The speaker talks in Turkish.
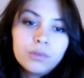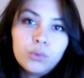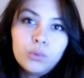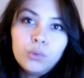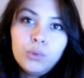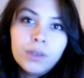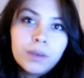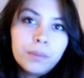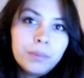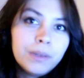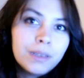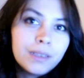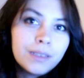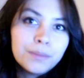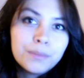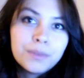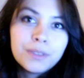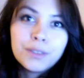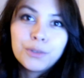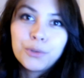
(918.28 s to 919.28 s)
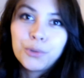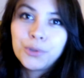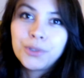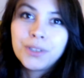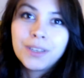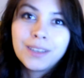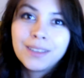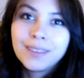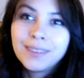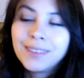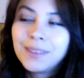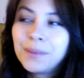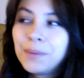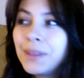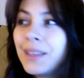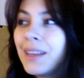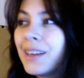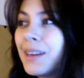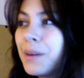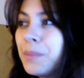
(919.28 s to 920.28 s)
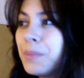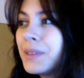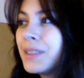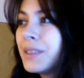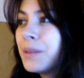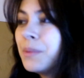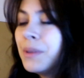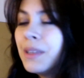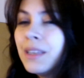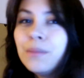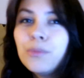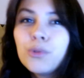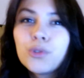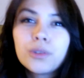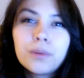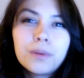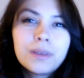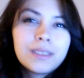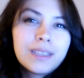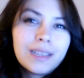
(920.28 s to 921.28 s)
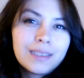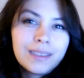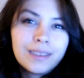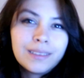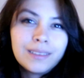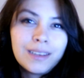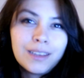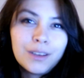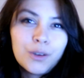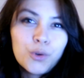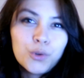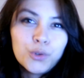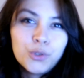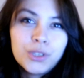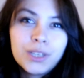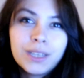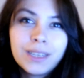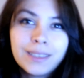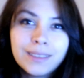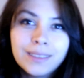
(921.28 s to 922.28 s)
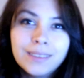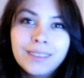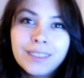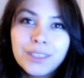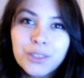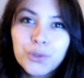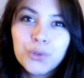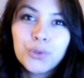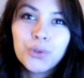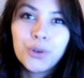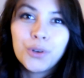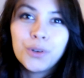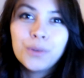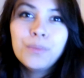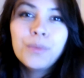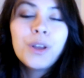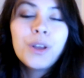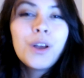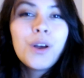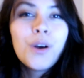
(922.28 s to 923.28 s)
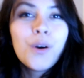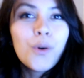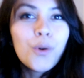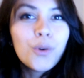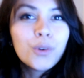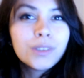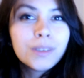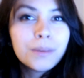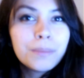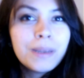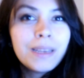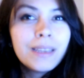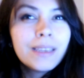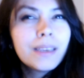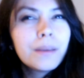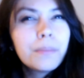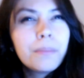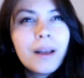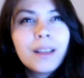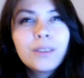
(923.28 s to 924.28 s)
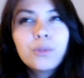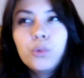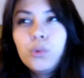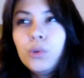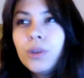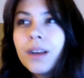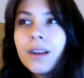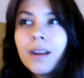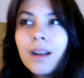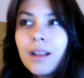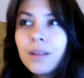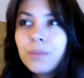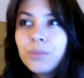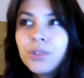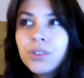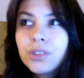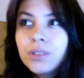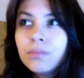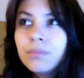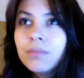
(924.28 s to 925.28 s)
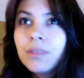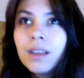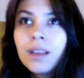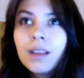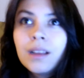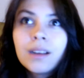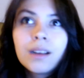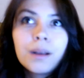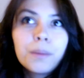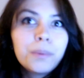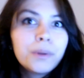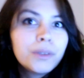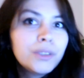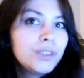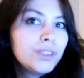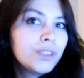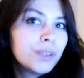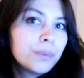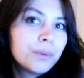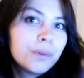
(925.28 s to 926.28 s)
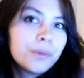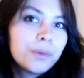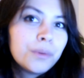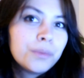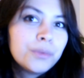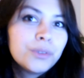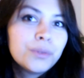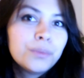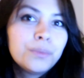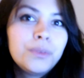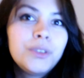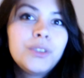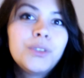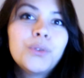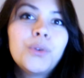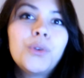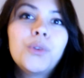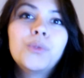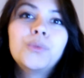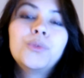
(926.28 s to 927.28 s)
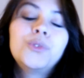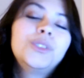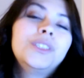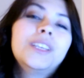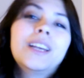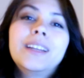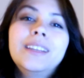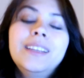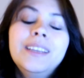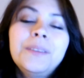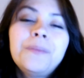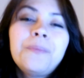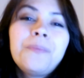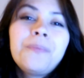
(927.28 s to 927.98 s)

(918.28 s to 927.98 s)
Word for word: uyuyabilirim. Size hoşçakalın demeden kapatabilirim. O zaman zaten direkt hoşçakalın yazıyorum. Orada bilin ki ben uyuyakalmışım. Kapanış yapamamışım. Bir şey olmuş yani.